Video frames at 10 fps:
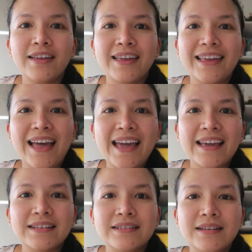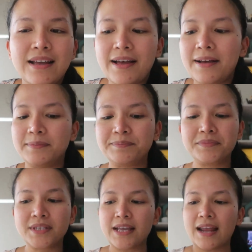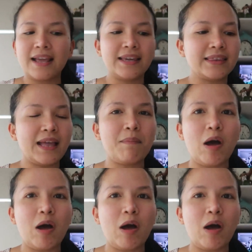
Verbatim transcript: okay guys, um, sekarang kita